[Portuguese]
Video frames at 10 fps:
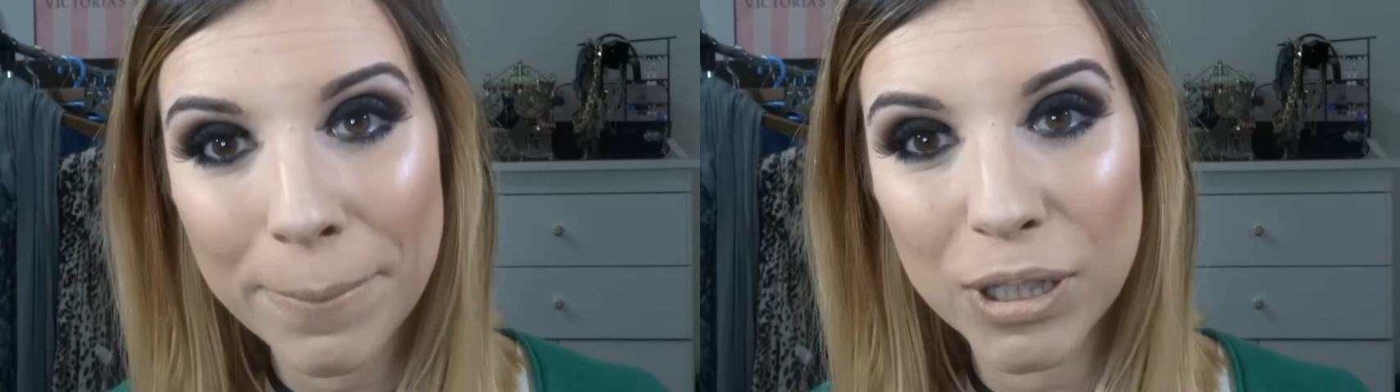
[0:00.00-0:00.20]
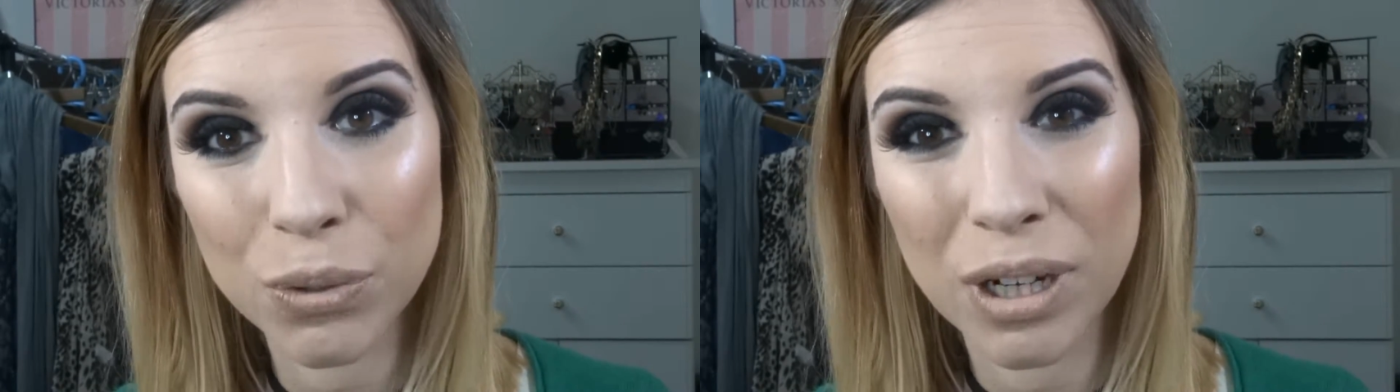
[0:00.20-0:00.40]

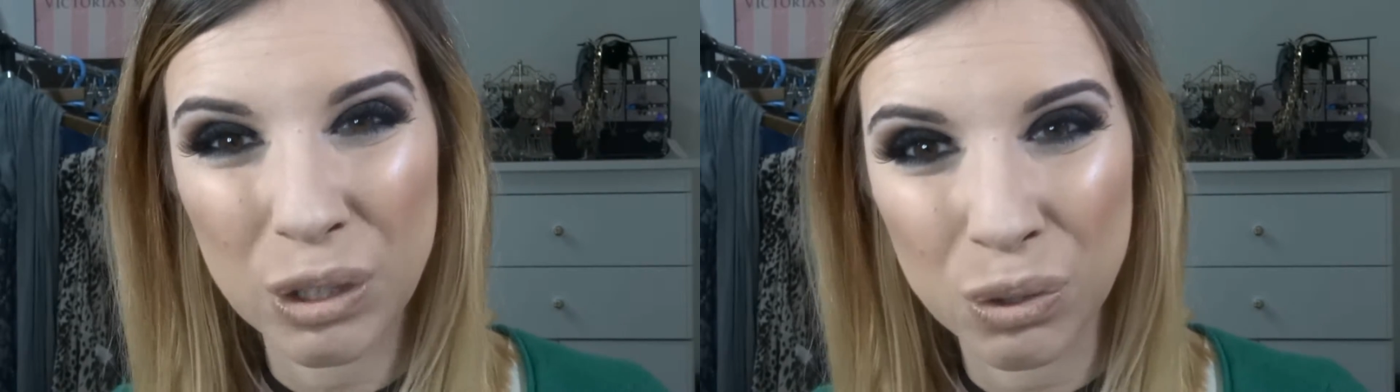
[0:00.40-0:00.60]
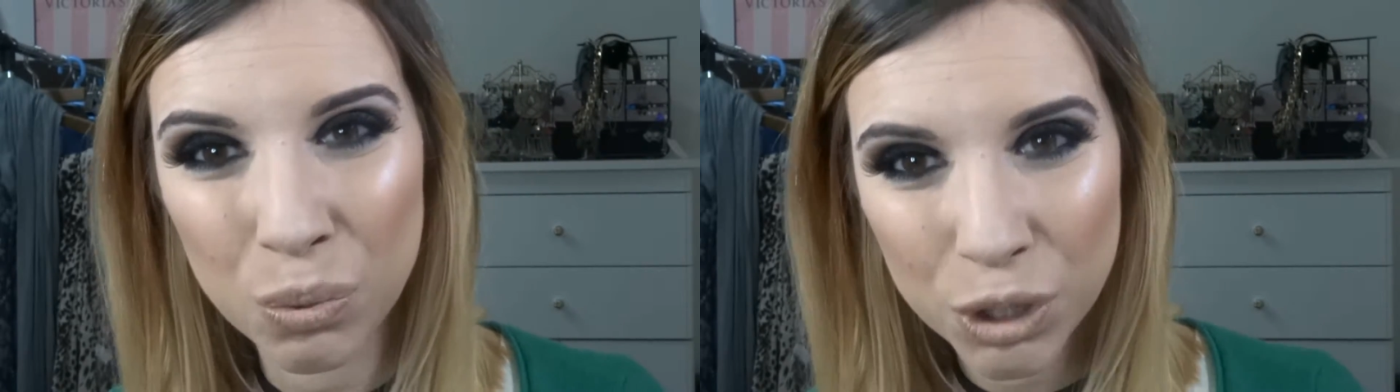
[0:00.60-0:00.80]
mas
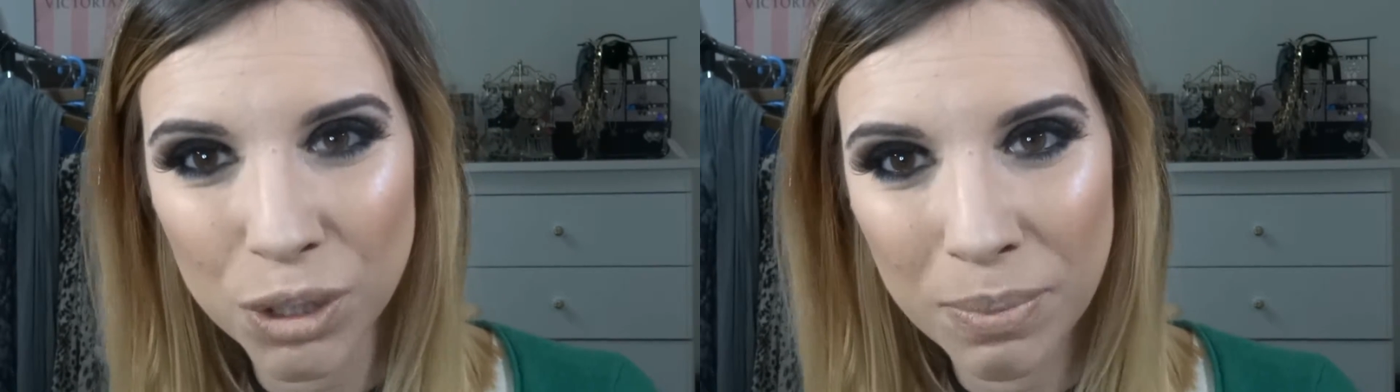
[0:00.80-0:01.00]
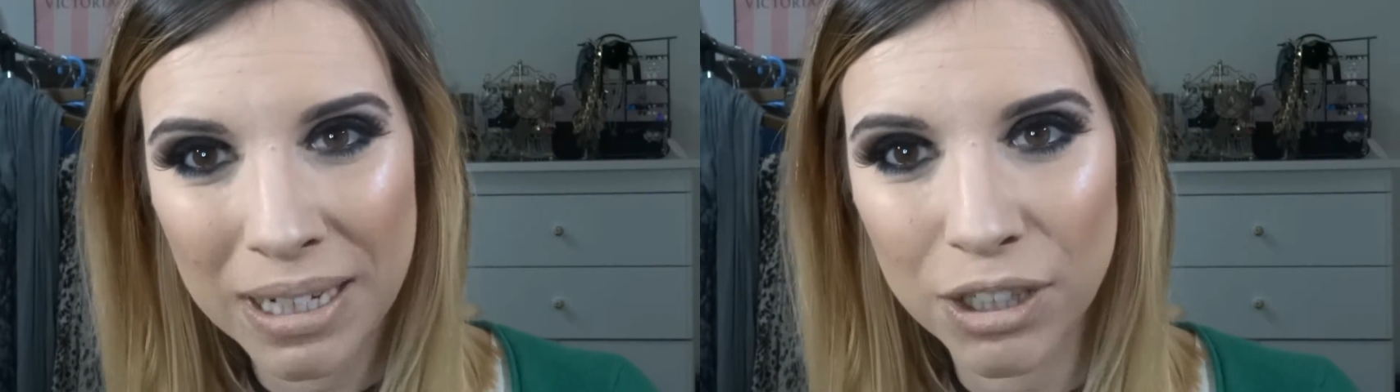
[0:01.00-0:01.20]
durante duas
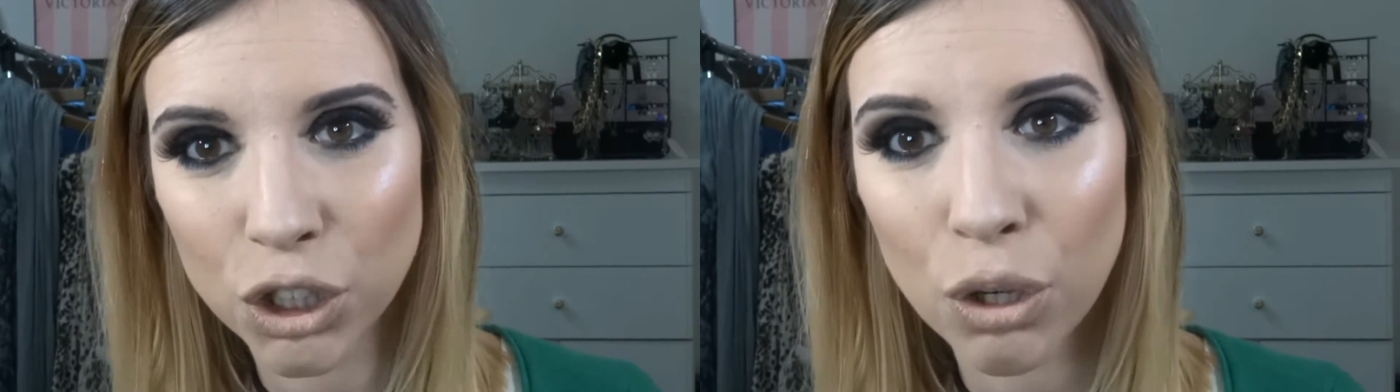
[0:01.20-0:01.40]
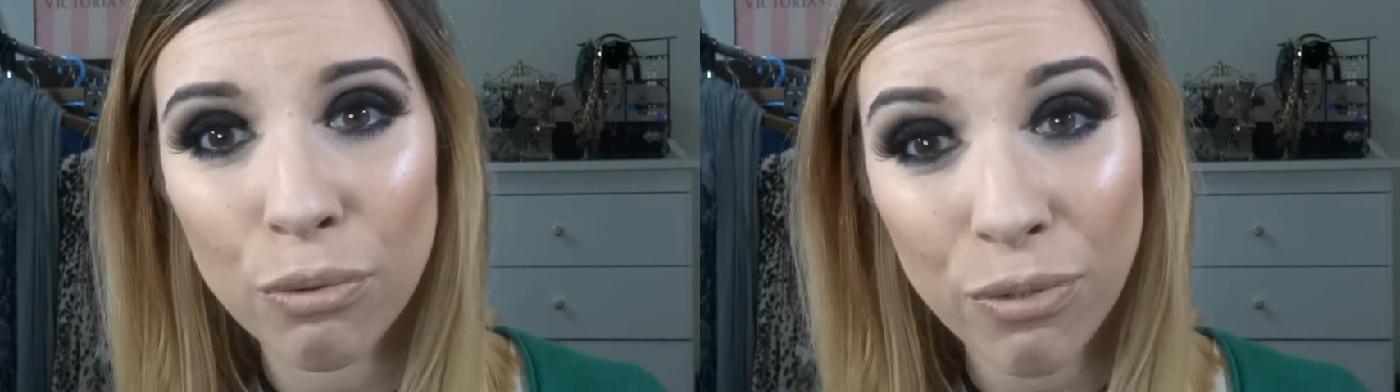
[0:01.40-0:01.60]

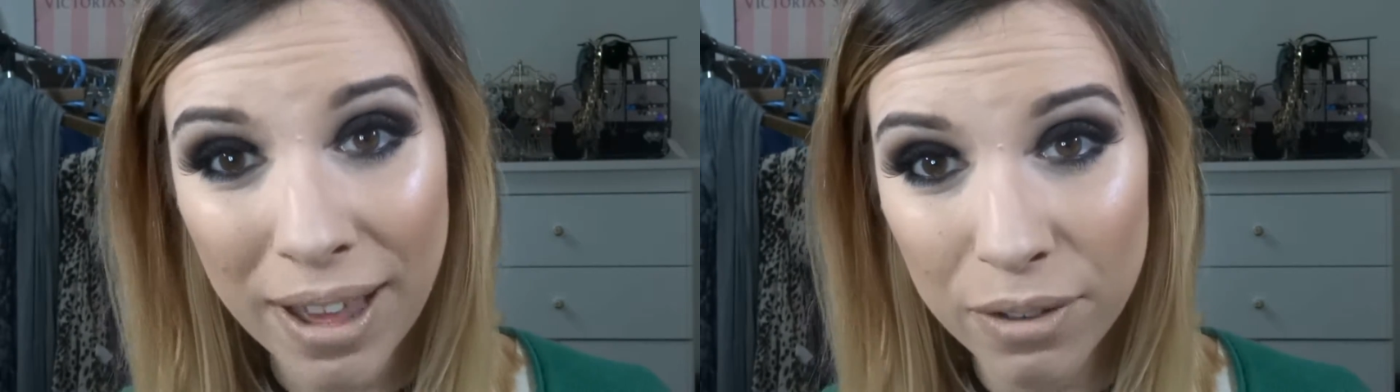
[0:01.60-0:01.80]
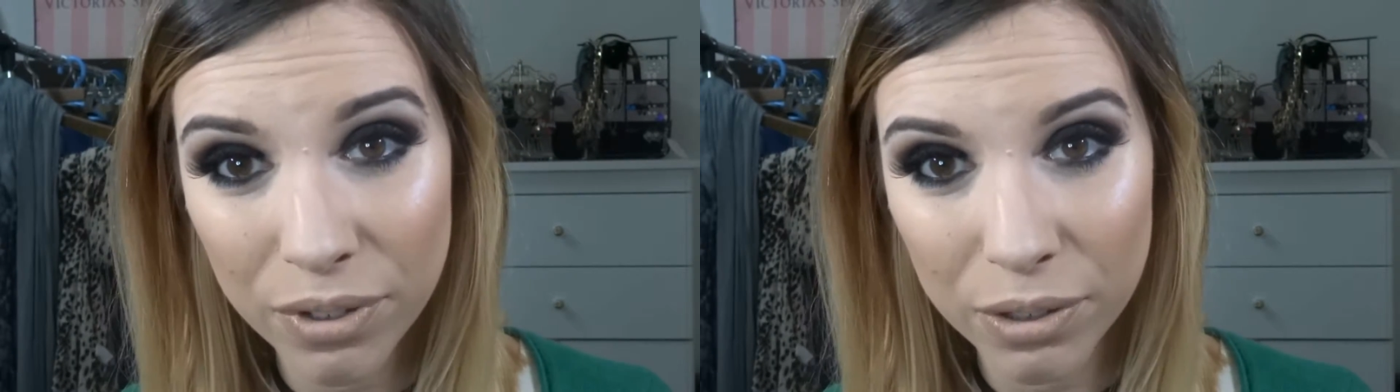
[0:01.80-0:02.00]
semanas não
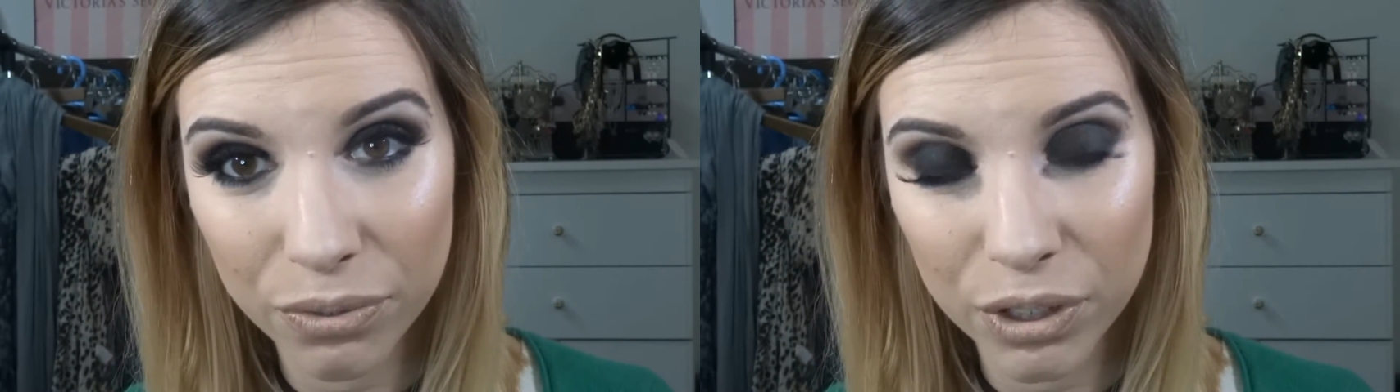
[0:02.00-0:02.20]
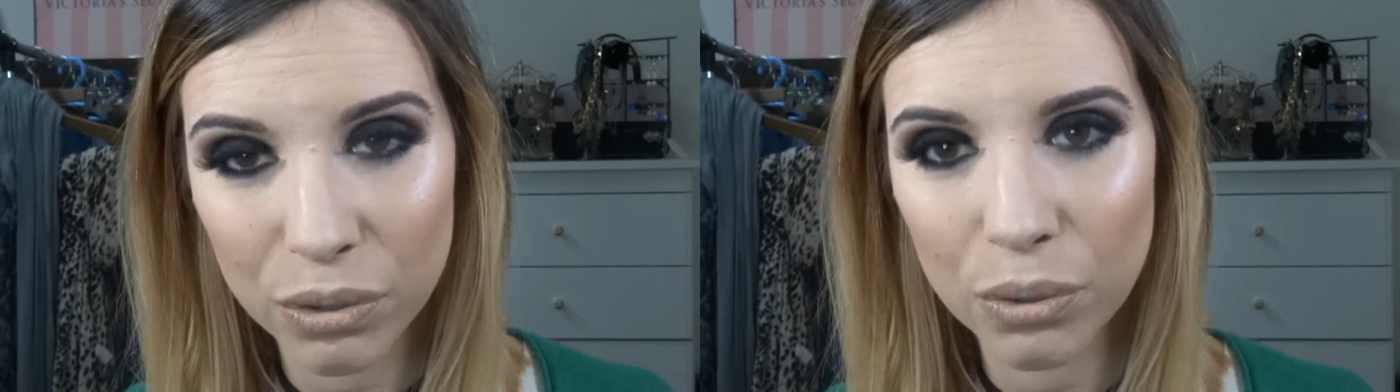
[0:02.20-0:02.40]
vai
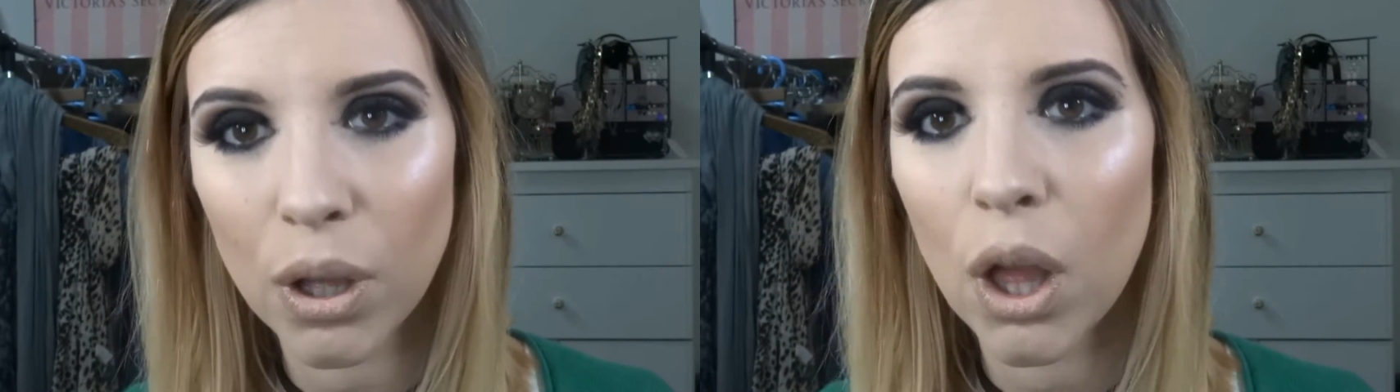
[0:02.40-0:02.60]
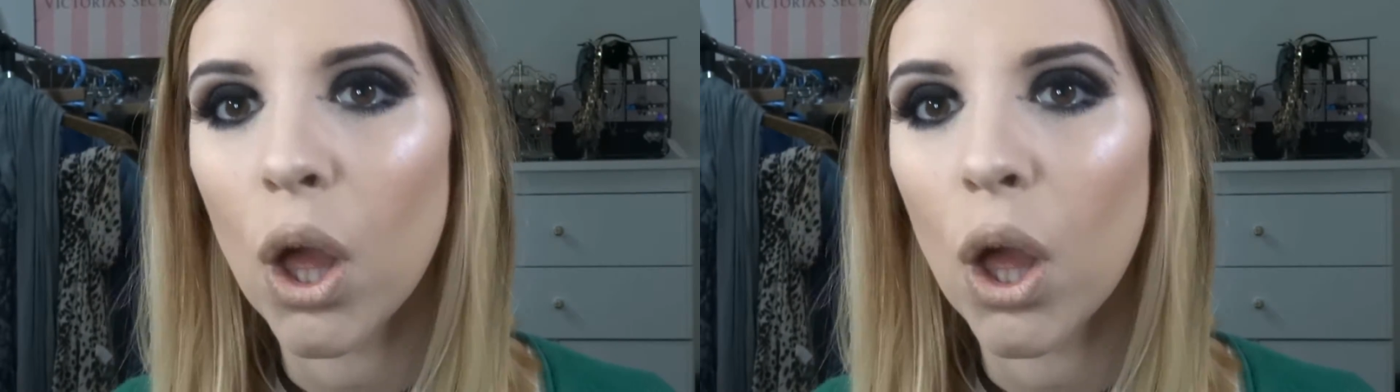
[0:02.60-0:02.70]
haver vídeo.